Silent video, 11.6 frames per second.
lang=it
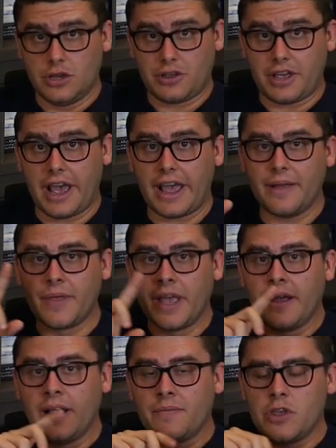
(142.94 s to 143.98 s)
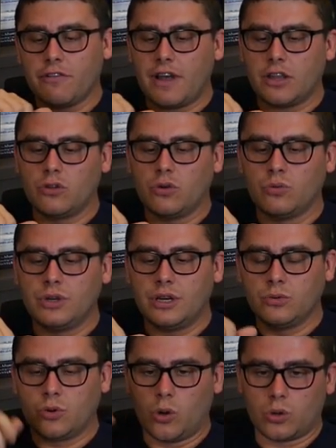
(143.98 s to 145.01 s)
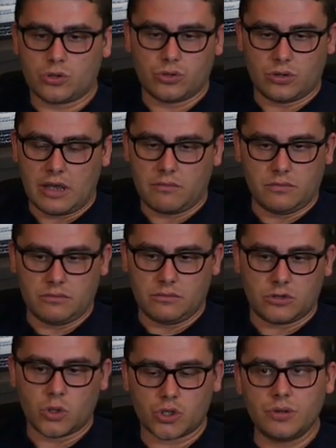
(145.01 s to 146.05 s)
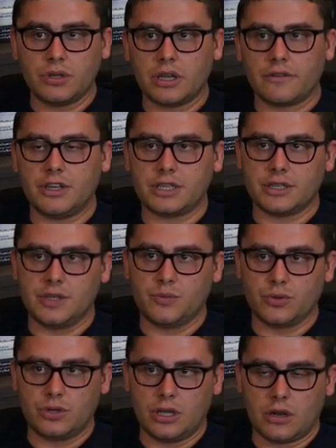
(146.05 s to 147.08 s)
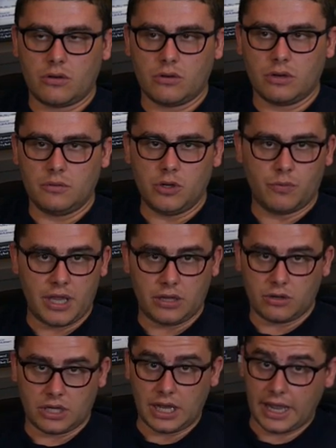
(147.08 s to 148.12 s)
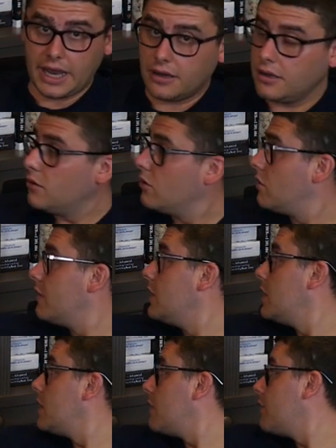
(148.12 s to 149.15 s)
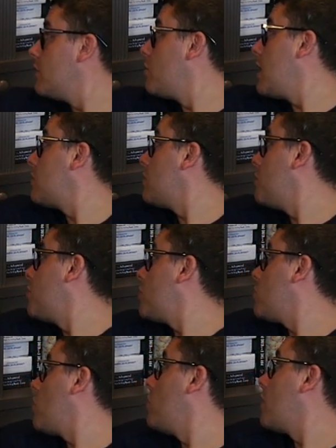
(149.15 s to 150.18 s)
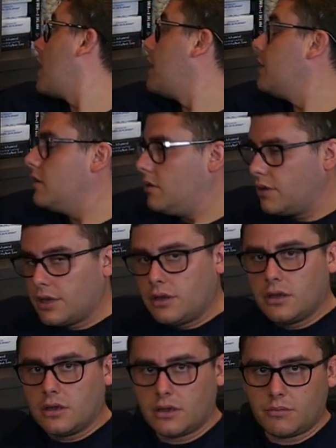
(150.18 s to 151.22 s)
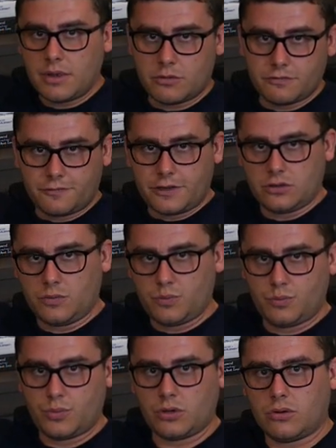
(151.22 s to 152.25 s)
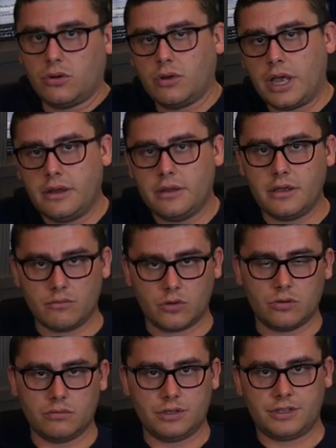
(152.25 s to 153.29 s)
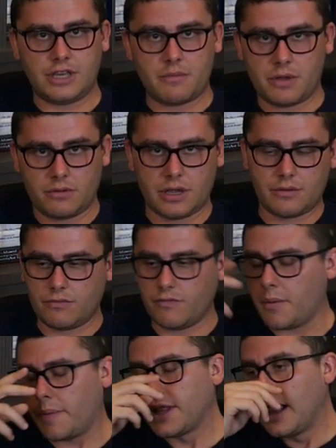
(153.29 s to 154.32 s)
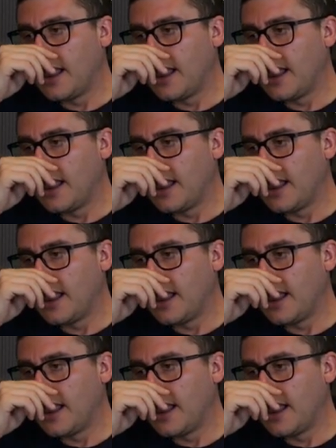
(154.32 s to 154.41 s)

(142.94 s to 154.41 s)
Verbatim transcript: Ok? Io ho fatto un, un corso, eh, un corso intervista si può dire, con il mio mentore Dan Kennedy, quello che vedete raffigurato nel protocollo Kennedy, ok? Abbiamo fatto il protocollo Kennedy insieme, eh, vabbè.